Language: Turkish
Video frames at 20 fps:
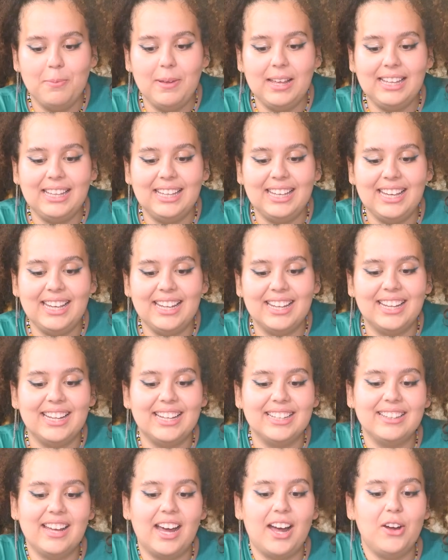Peki
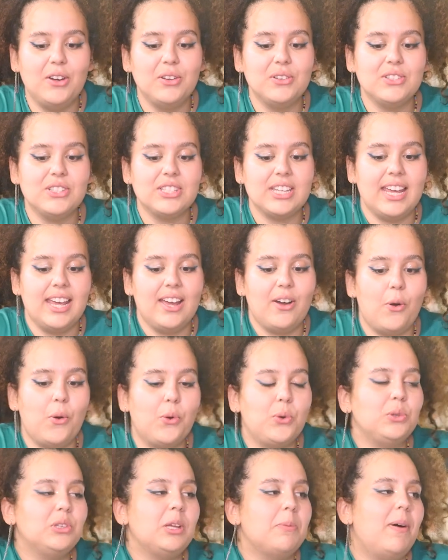e, daha önce
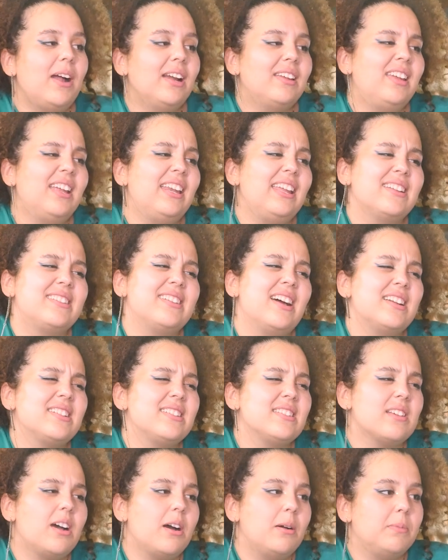okulda park yeri
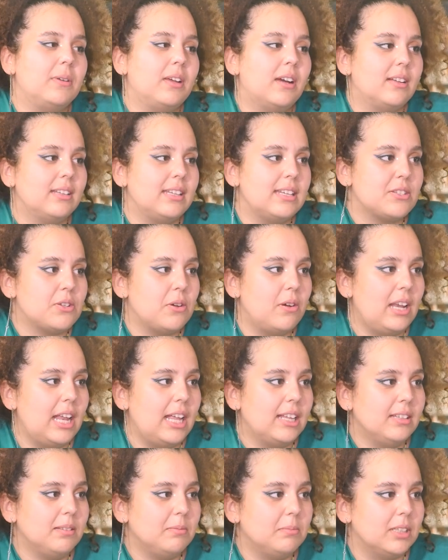yetersiz abi ya diye
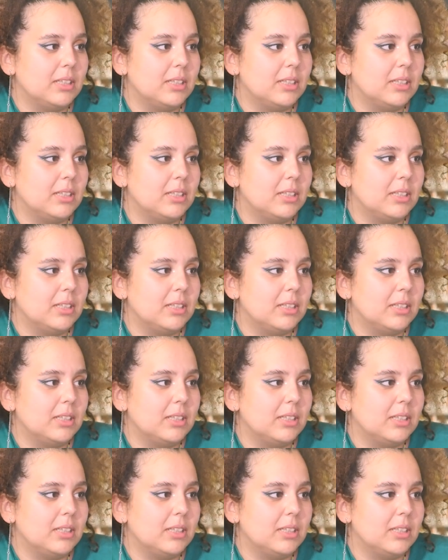söylendi